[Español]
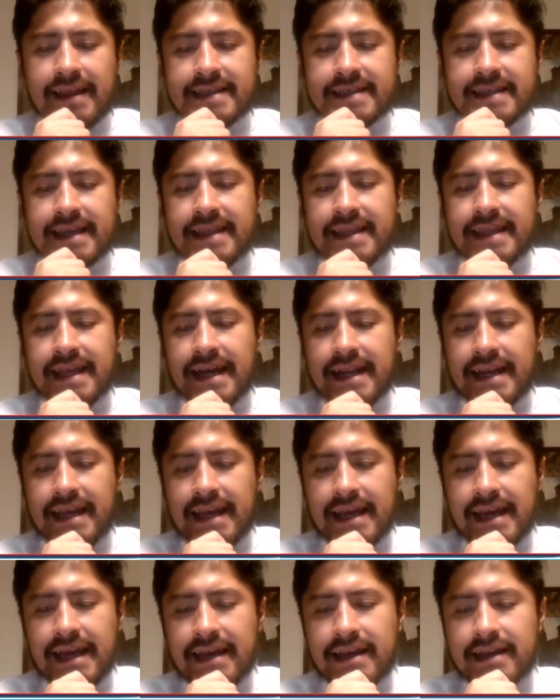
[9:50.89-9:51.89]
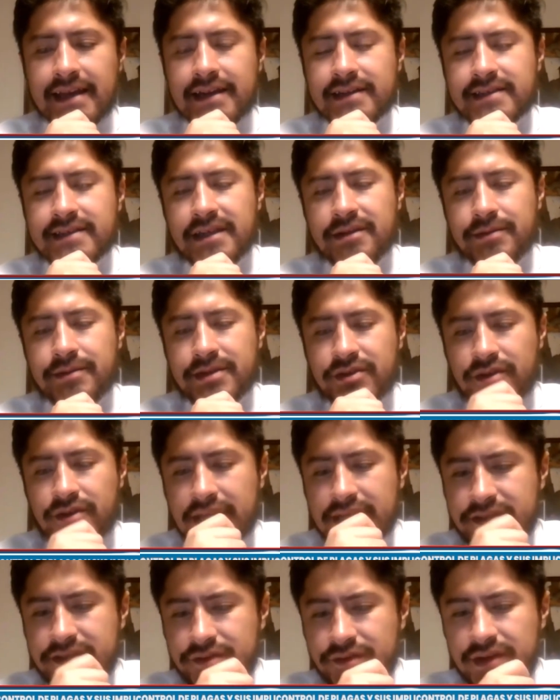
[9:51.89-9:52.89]
de esa tarea el Servicio
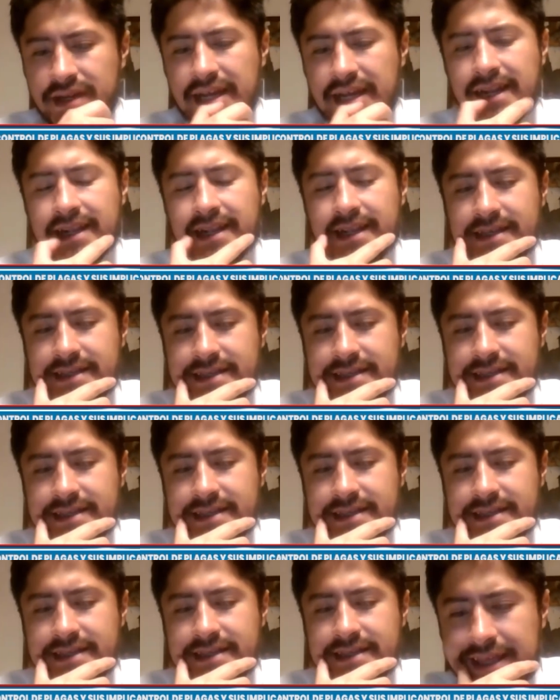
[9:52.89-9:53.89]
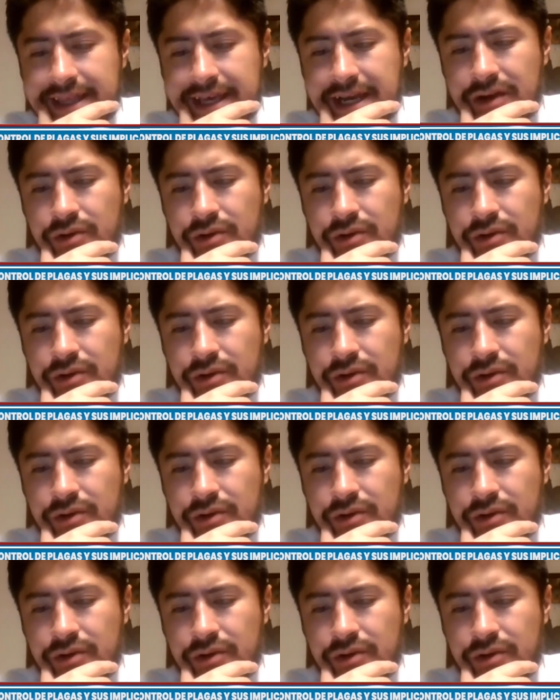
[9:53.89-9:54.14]
Nacional de Sanidad